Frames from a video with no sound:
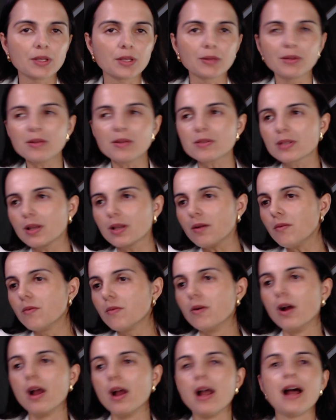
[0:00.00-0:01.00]
Então, não
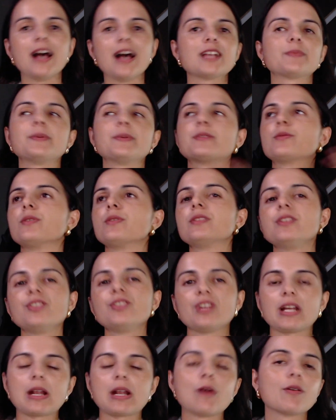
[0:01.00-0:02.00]
são as pessoas em
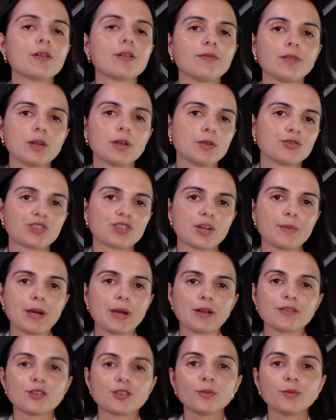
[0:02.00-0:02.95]
geral que vão ler os trabalhos,